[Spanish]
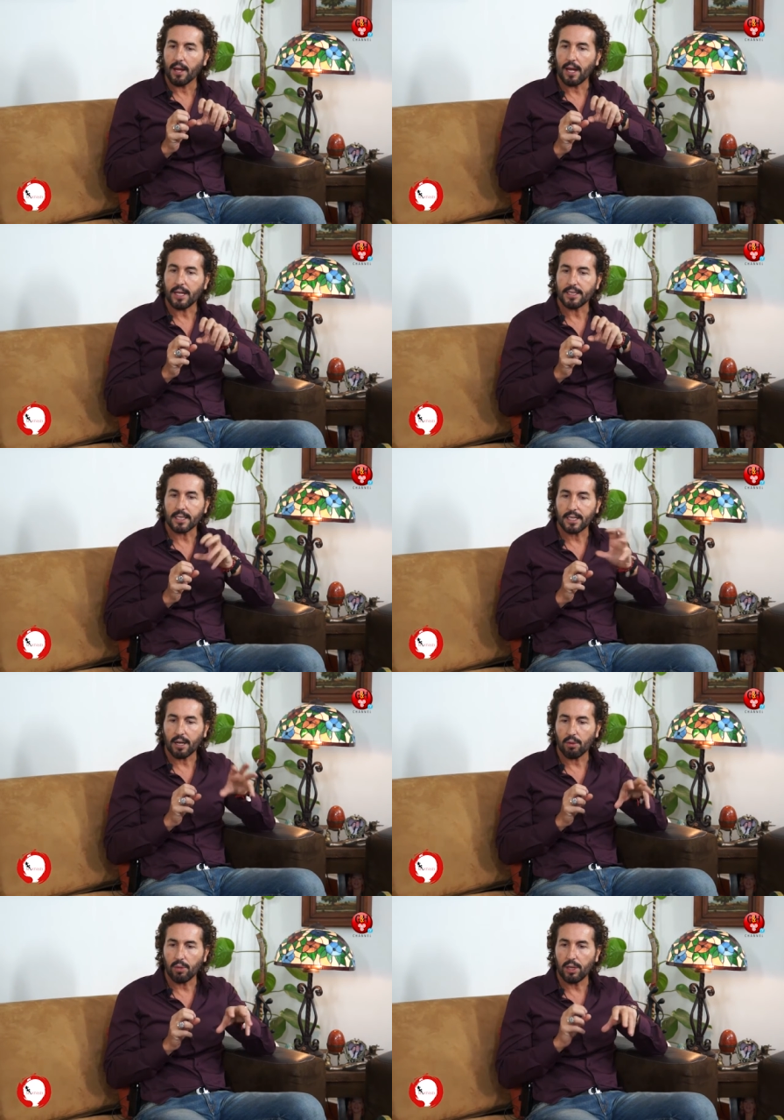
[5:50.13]
eh, ya
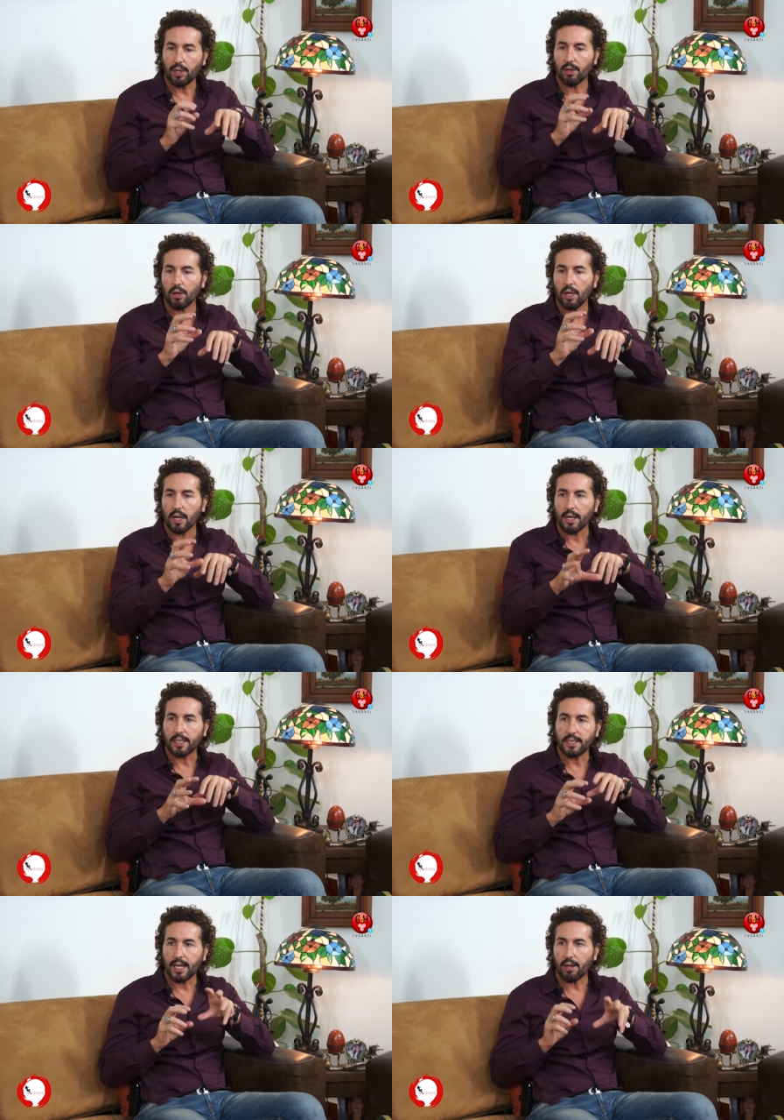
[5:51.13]
sea judío,
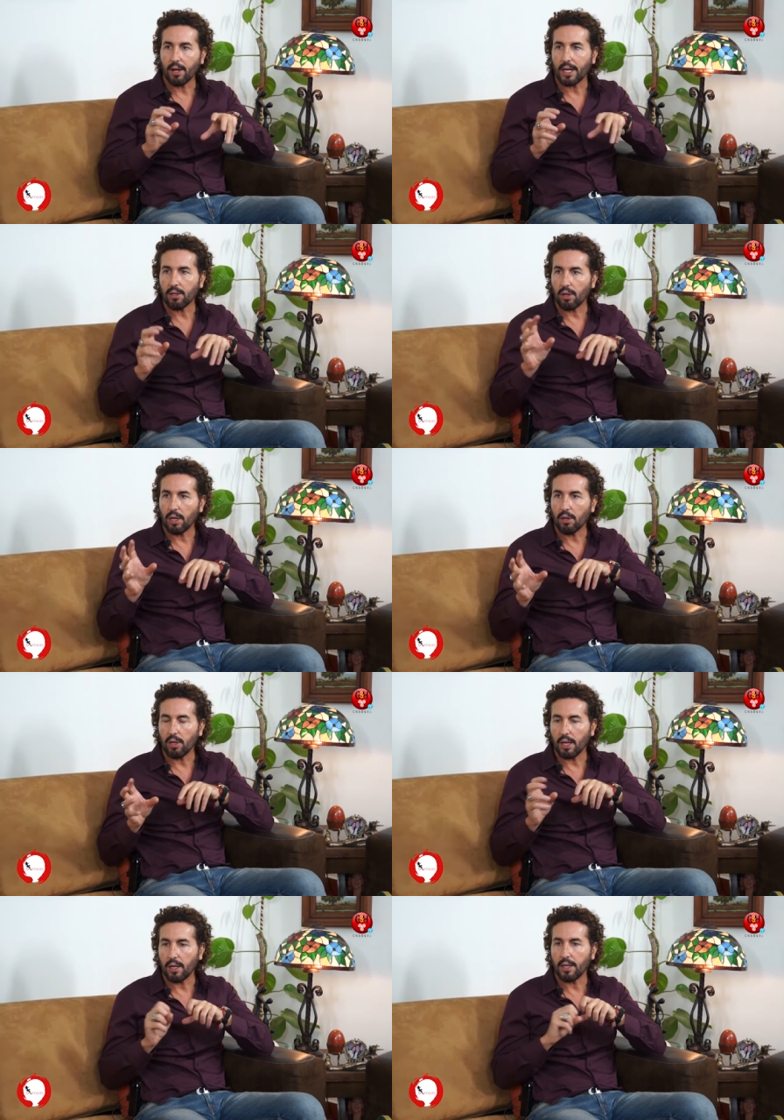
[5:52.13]
cristiano,
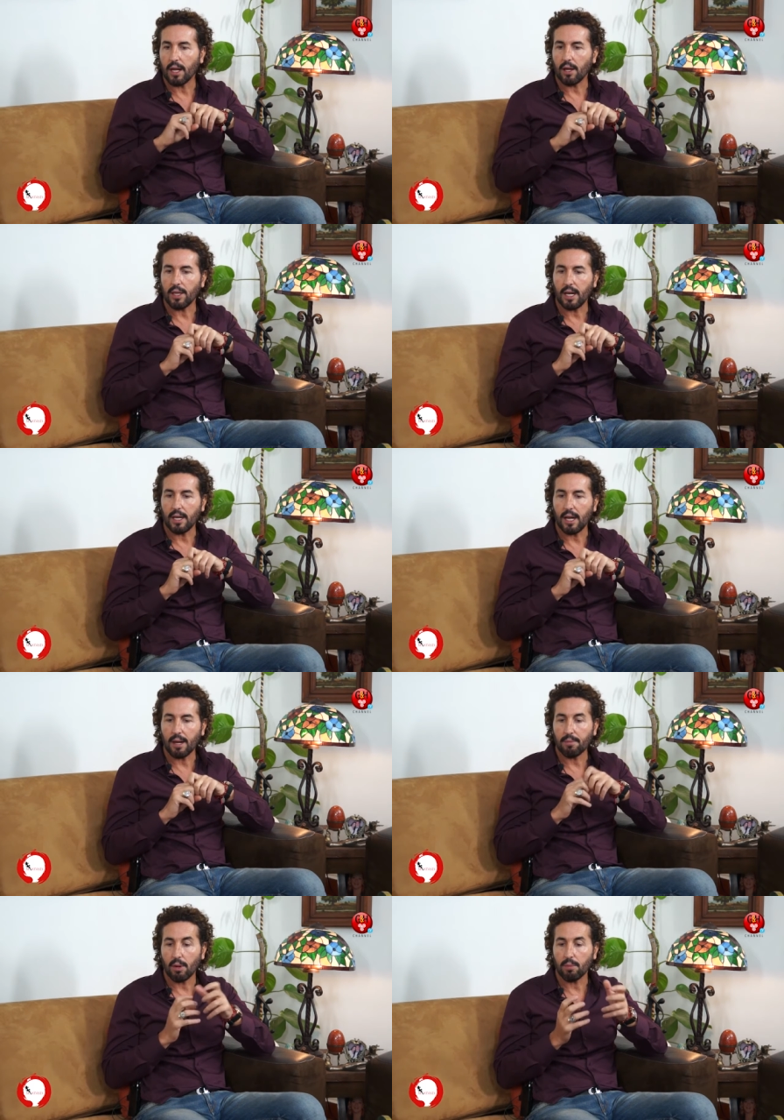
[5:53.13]
católico del
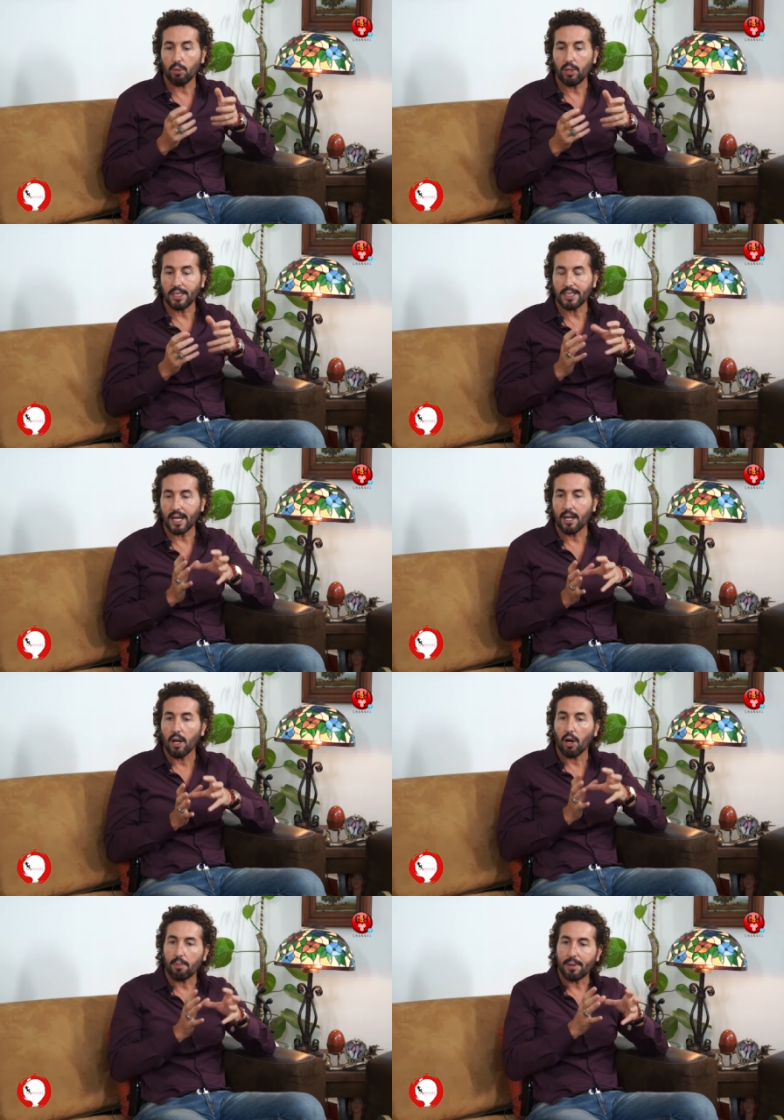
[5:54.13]
Islam o budista,
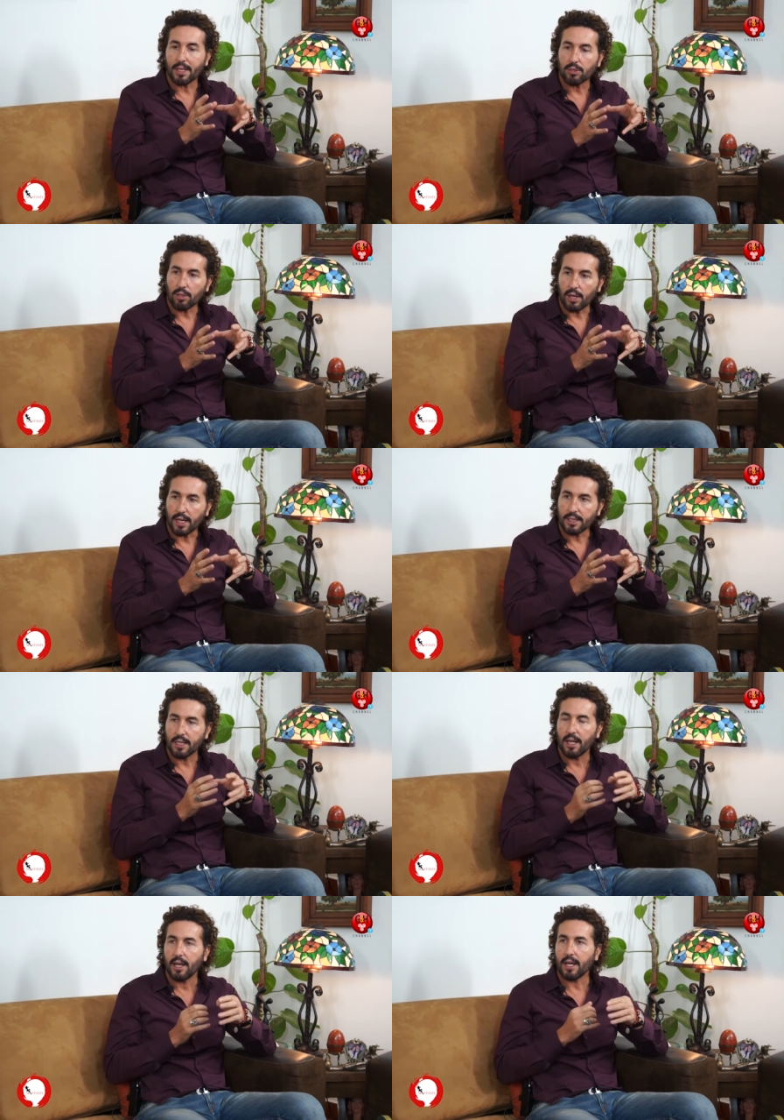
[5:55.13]
o personas